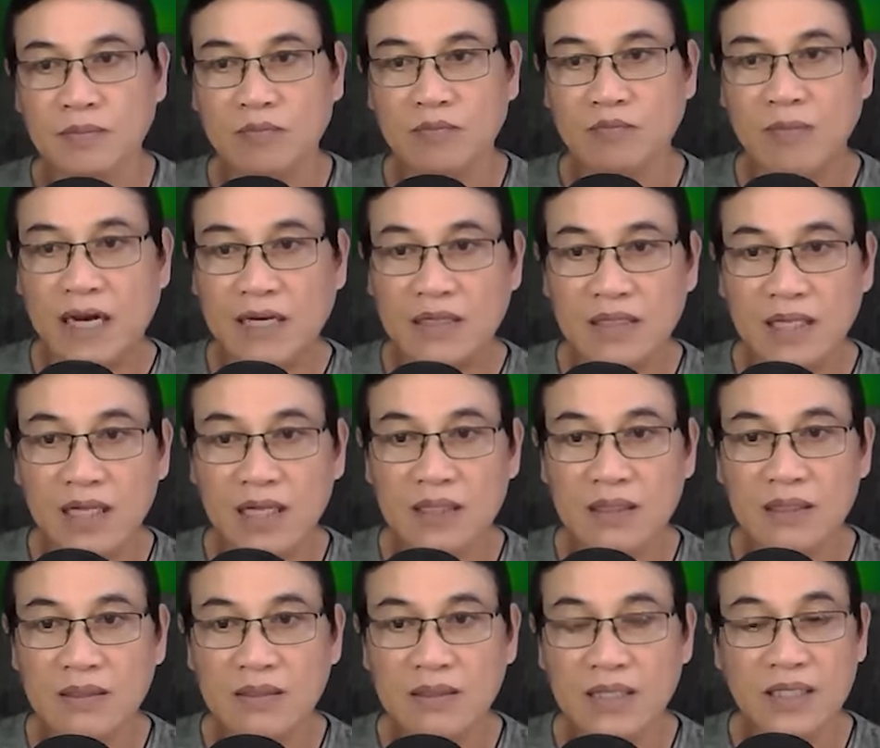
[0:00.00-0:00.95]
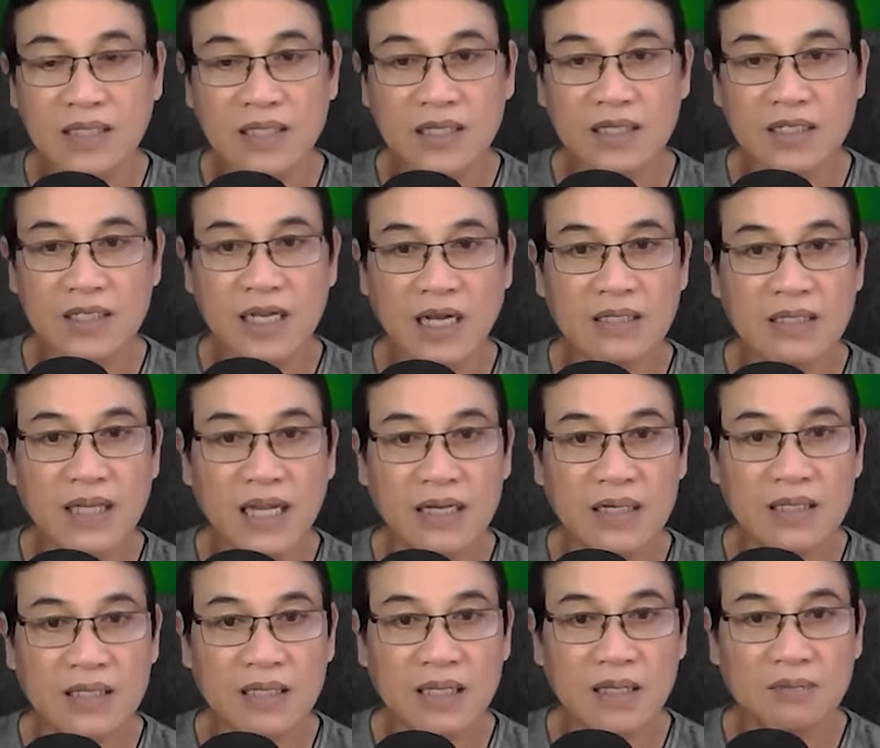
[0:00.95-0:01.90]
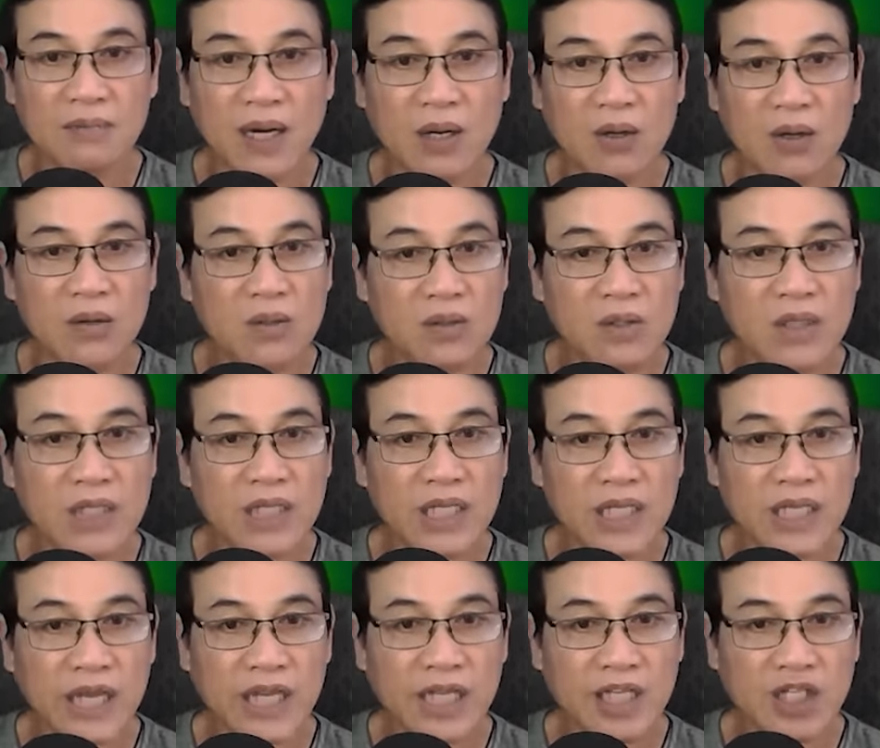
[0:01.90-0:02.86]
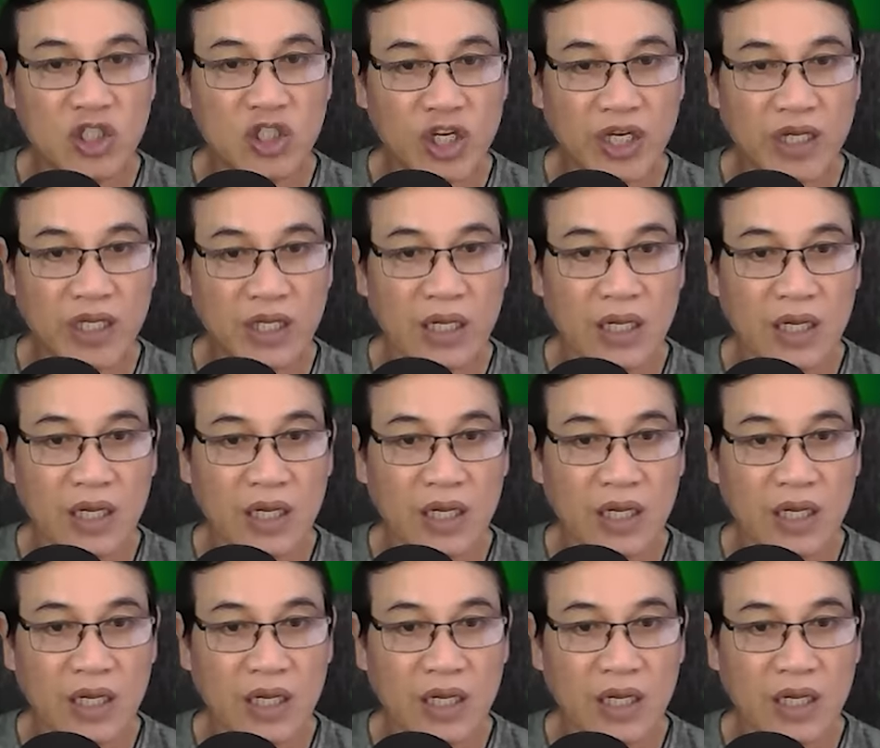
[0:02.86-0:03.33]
Bản thân chỉ vừa trở thành người mẫu cho đê en gi